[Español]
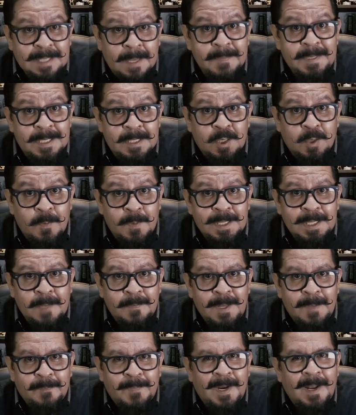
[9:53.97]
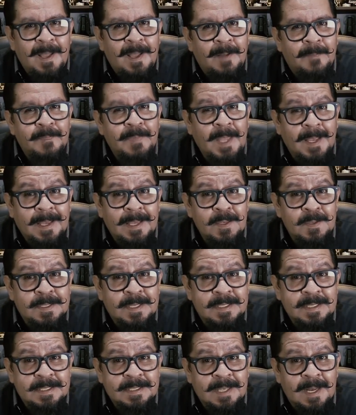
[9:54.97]
también es recomendable para aquellos
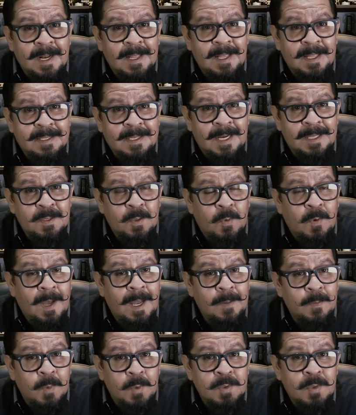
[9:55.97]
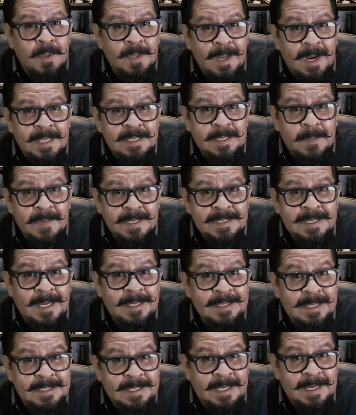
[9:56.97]
que se están adentrando al mundo de la cerveza
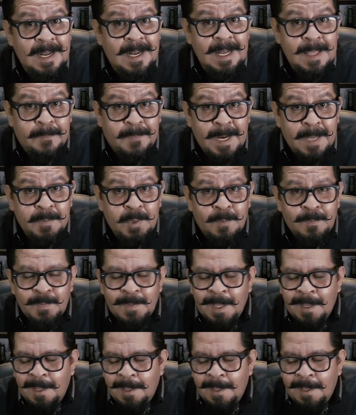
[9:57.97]
artesanal y premium,